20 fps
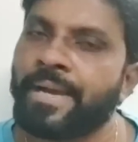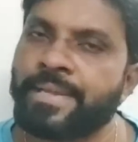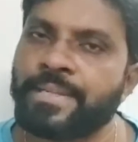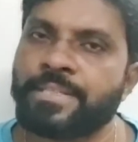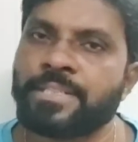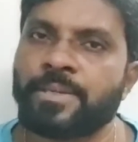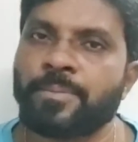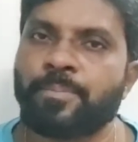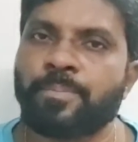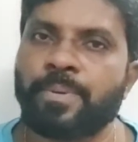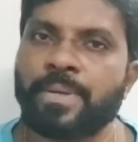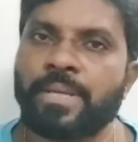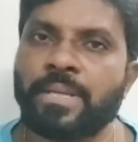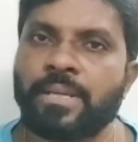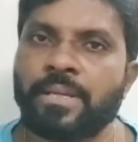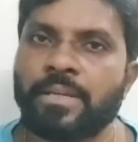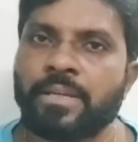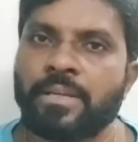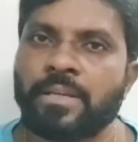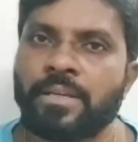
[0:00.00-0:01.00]
అని చెప్పి
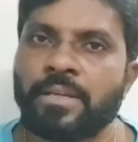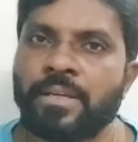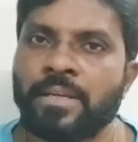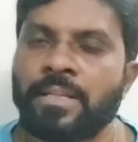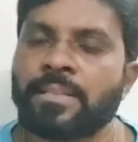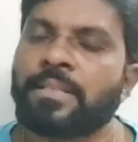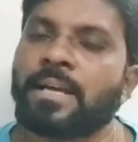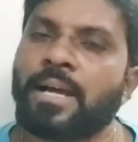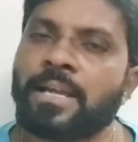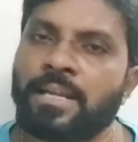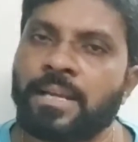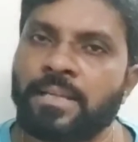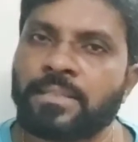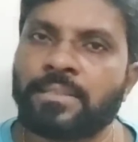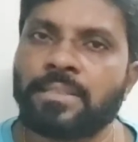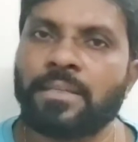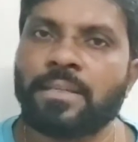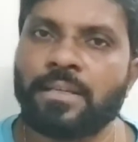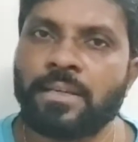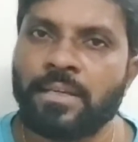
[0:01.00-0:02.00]

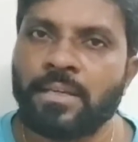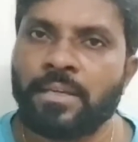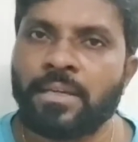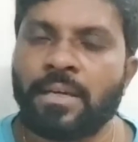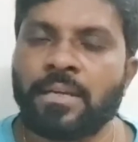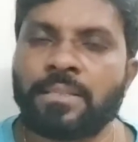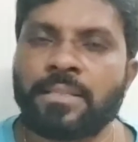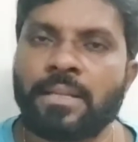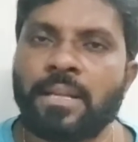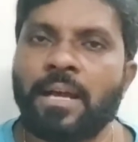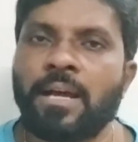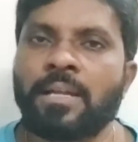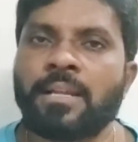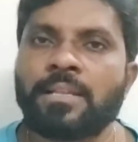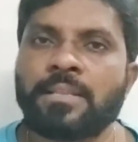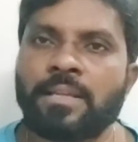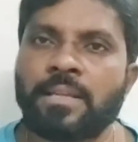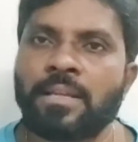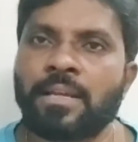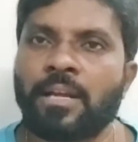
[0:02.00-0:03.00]
తానైతే తన
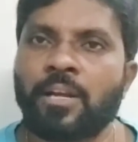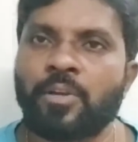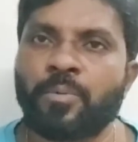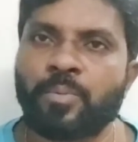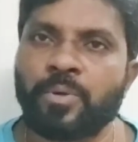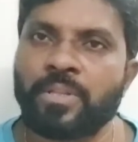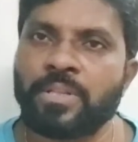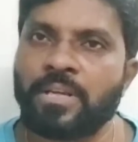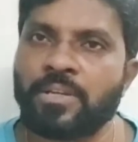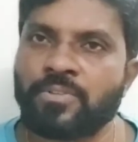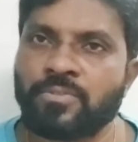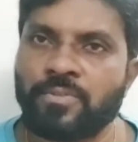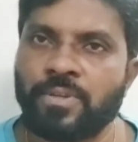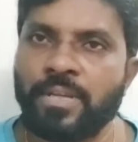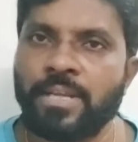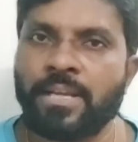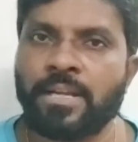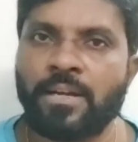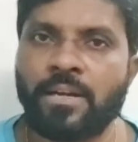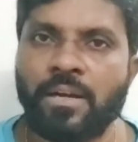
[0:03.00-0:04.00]
ఆనందాన్ని కడుపులో
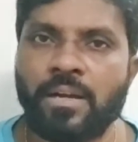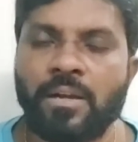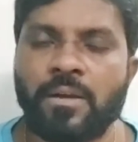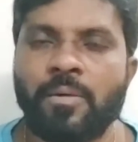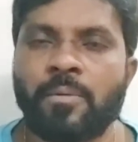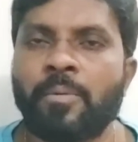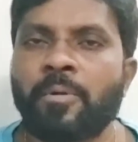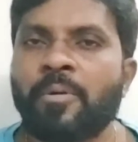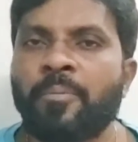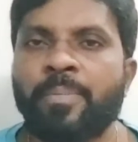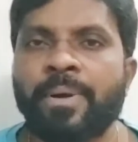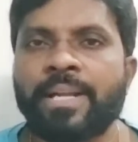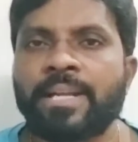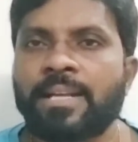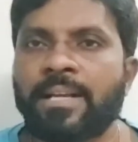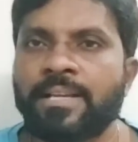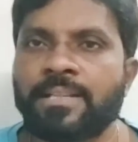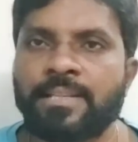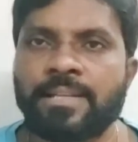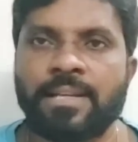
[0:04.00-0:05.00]
దాచుకోలేక
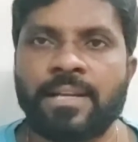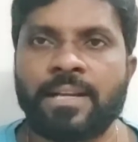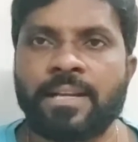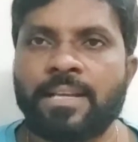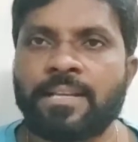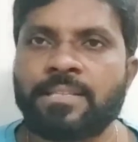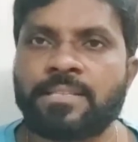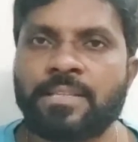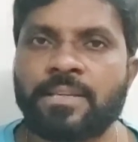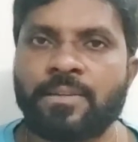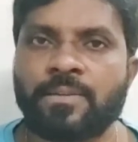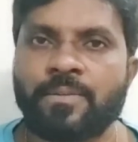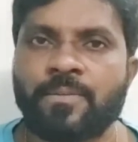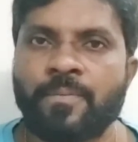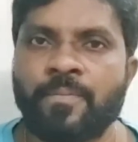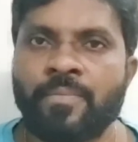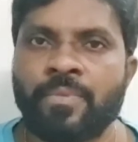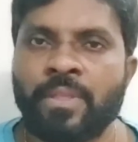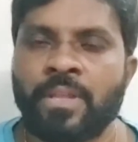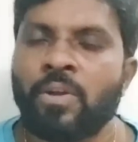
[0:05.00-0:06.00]
బయటకైతే గక్కేశారు
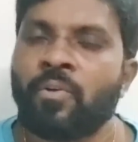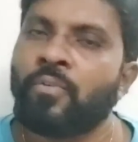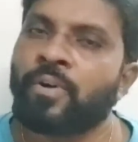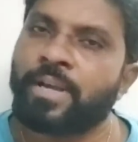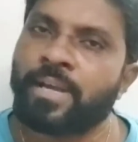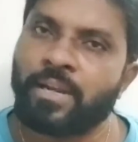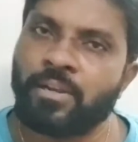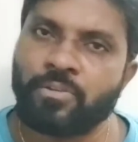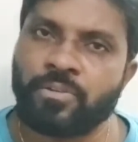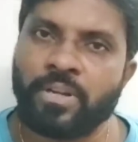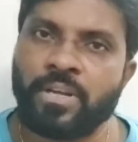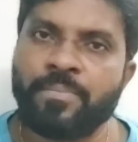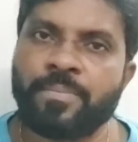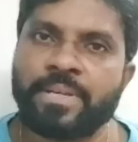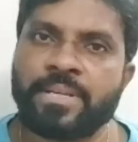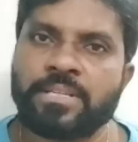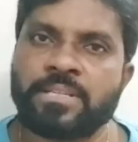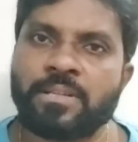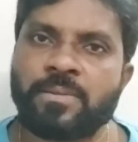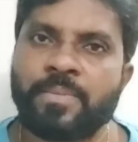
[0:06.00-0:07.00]
ఒక
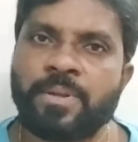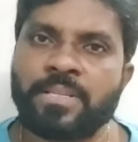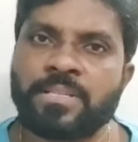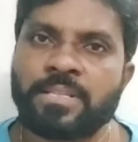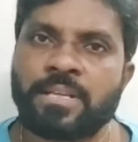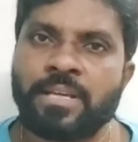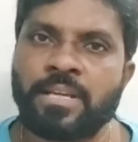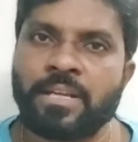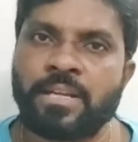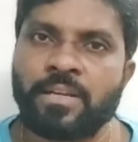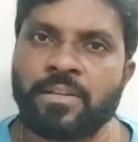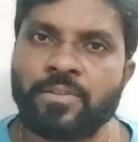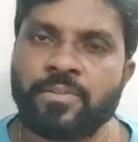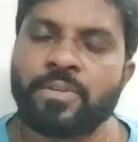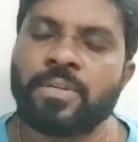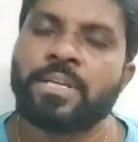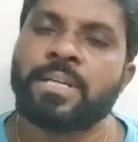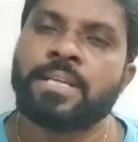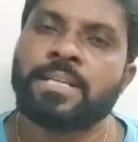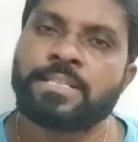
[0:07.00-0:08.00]
రాజు గారే కాదు
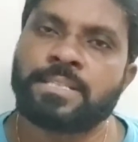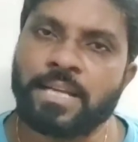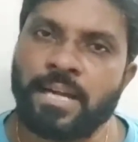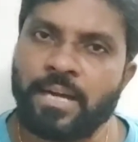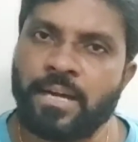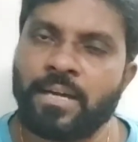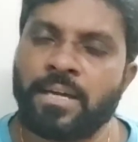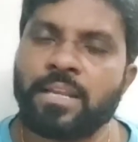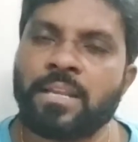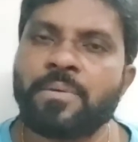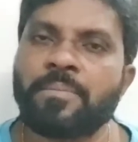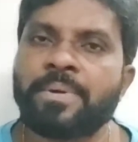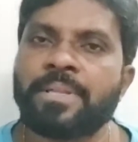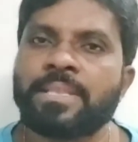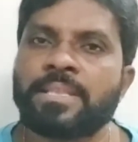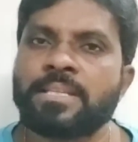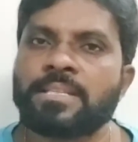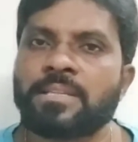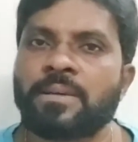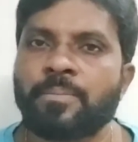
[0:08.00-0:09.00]
చాలా
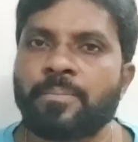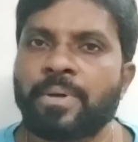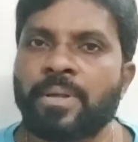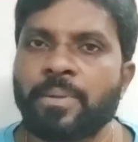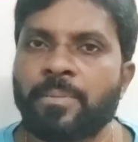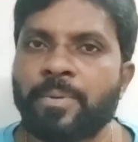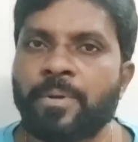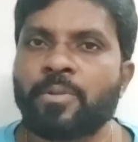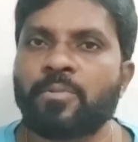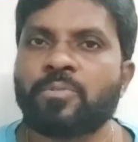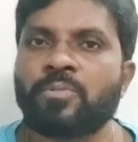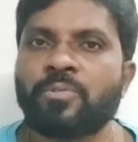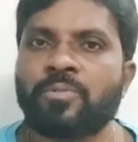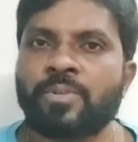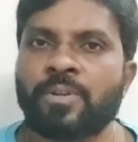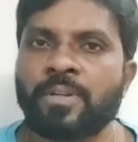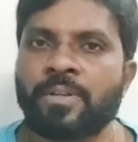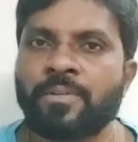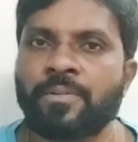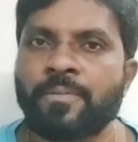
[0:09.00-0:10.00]
మంది సంబరపడుతూ
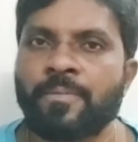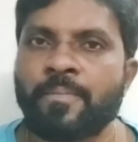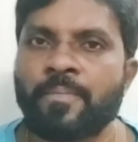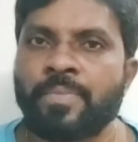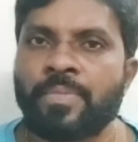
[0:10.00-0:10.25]
ఉన్నారు